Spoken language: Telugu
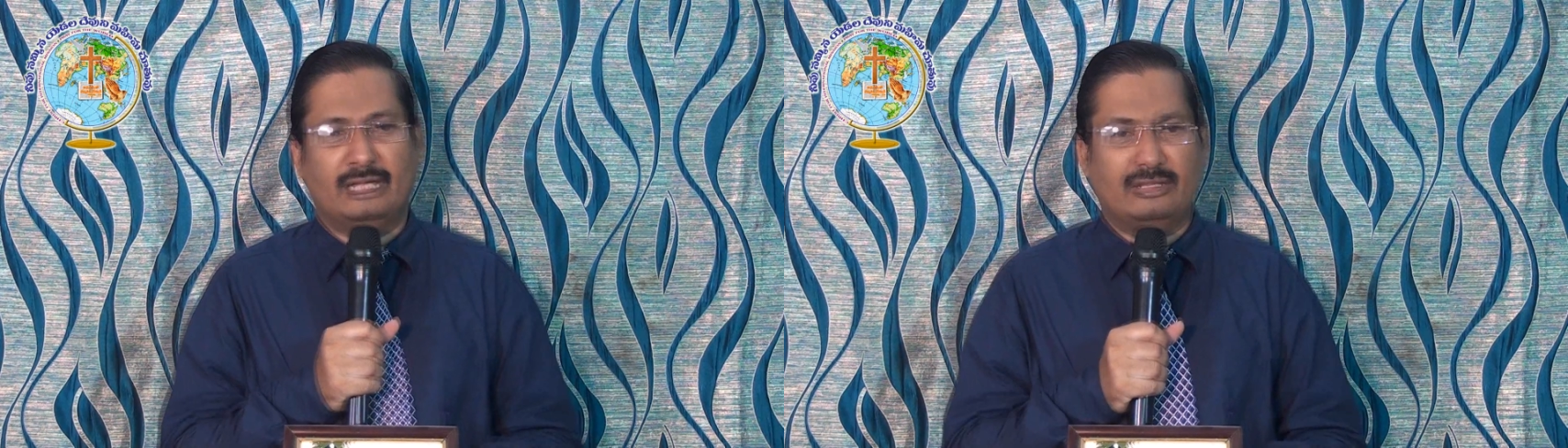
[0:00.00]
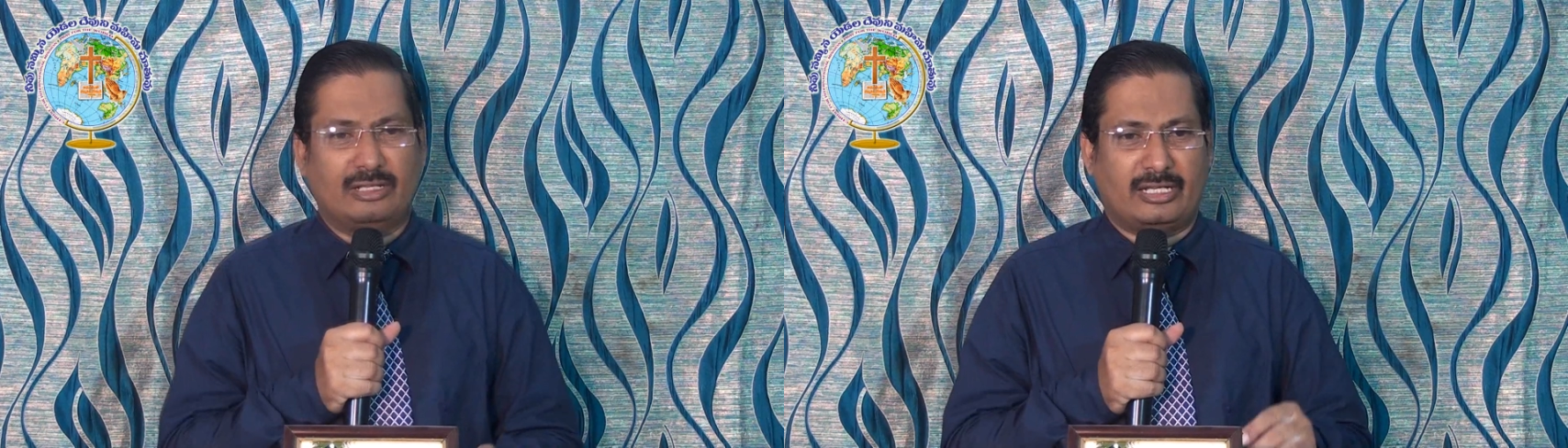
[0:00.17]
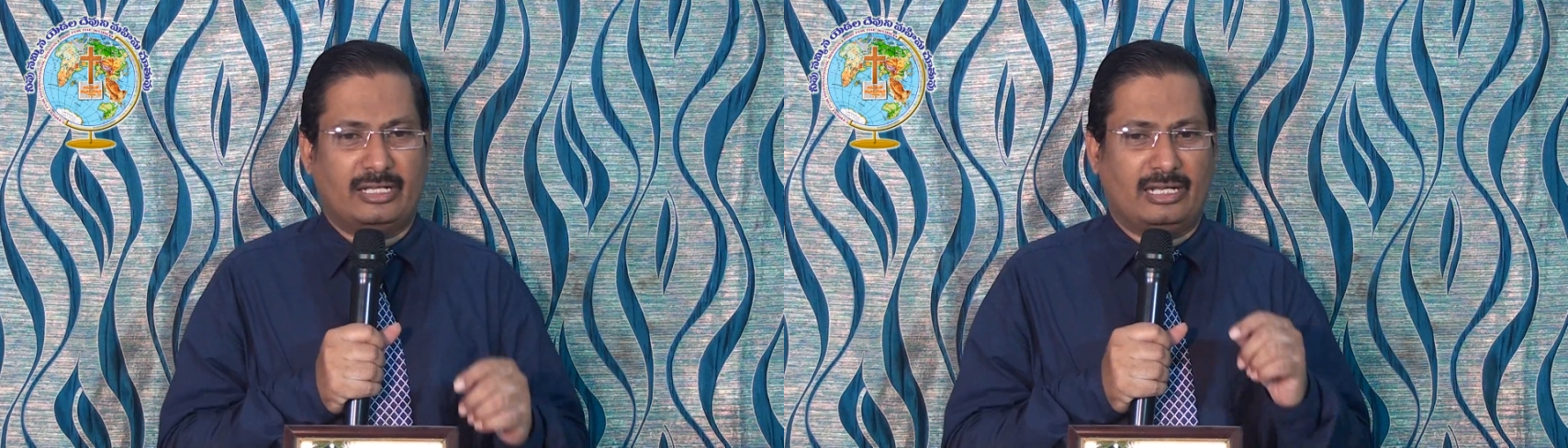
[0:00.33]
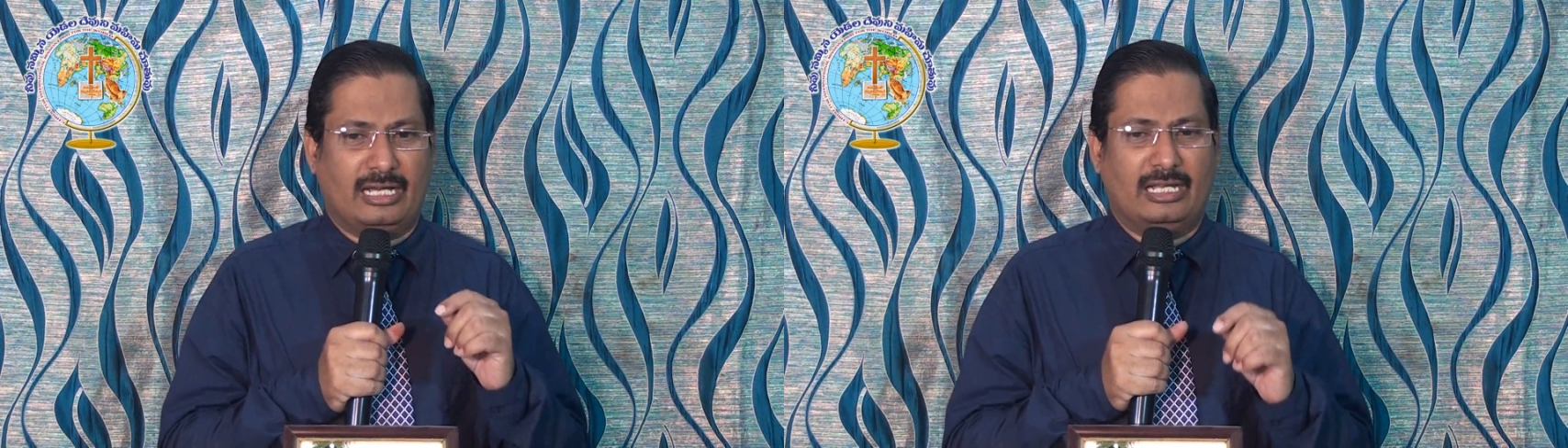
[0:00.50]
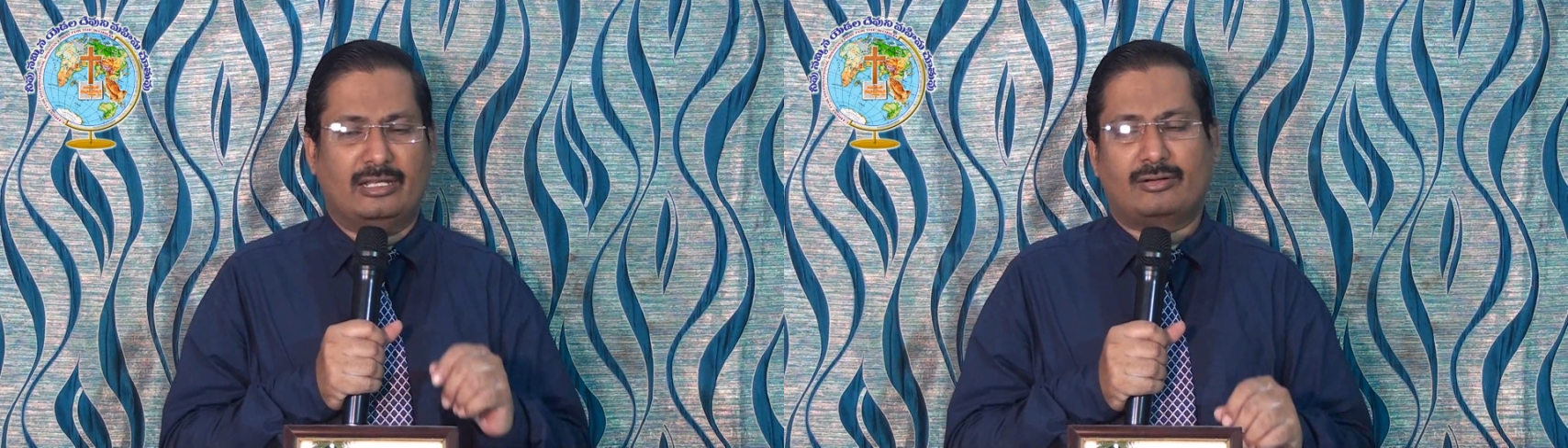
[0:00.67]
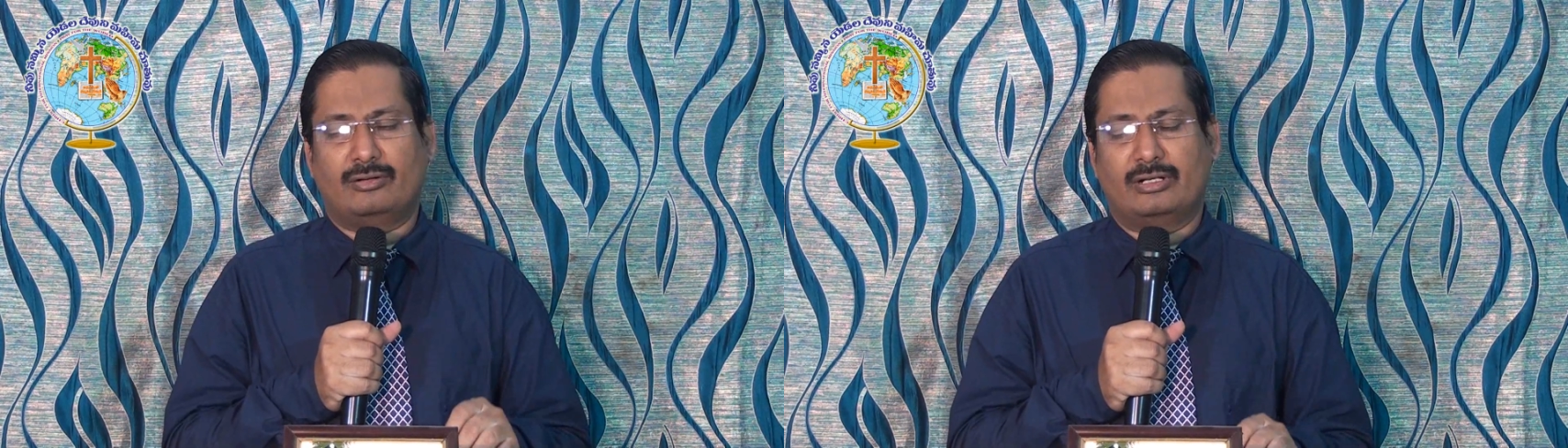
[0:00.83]
అందుకే ఈ
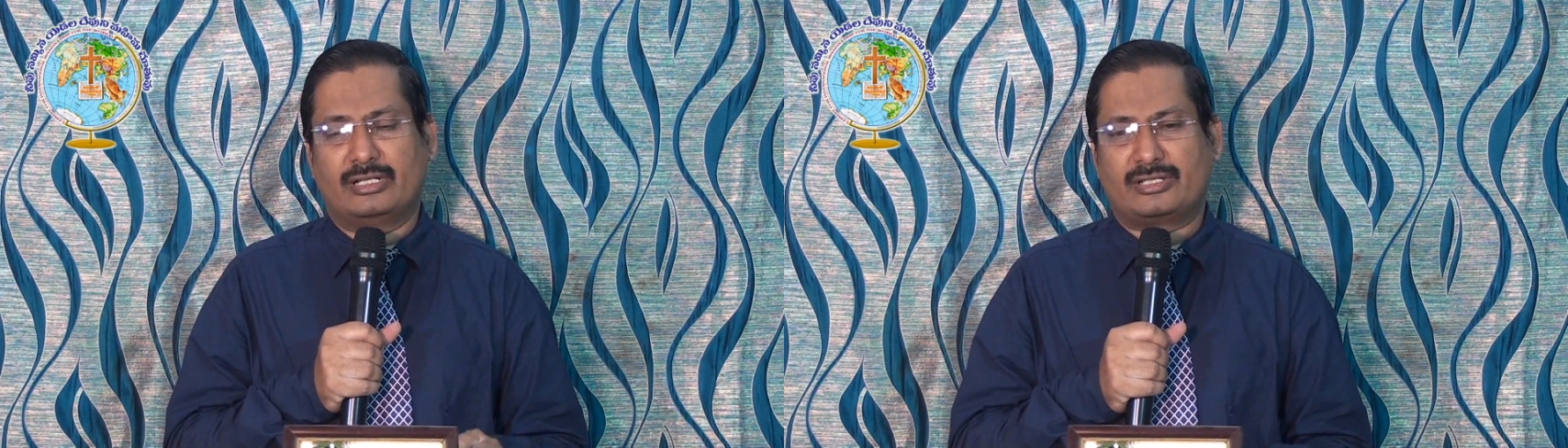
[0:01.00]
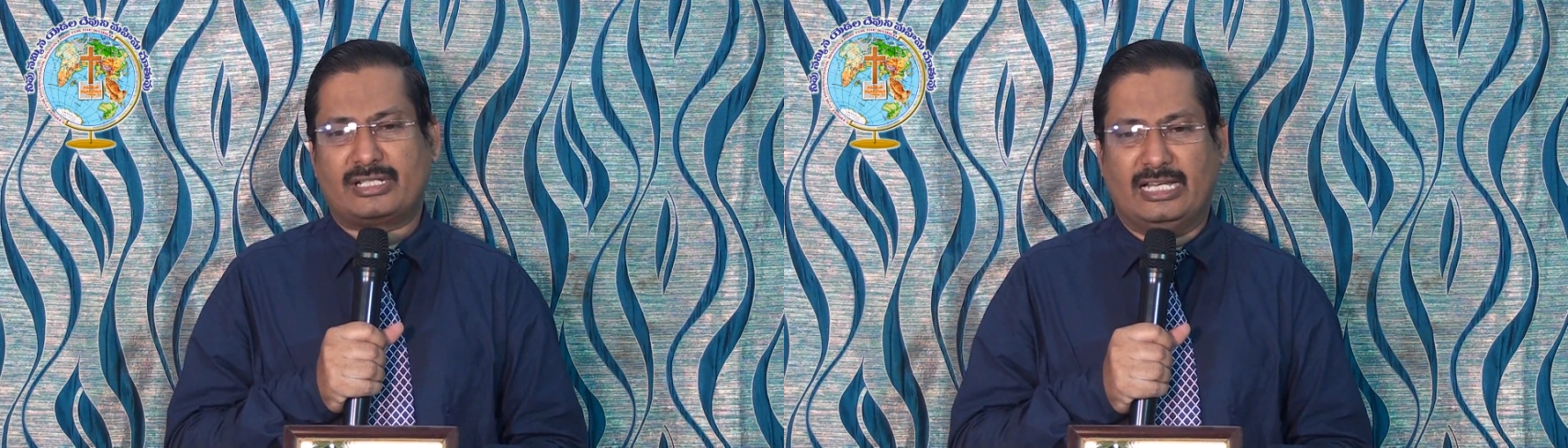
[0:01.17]
నాలుగు కూడా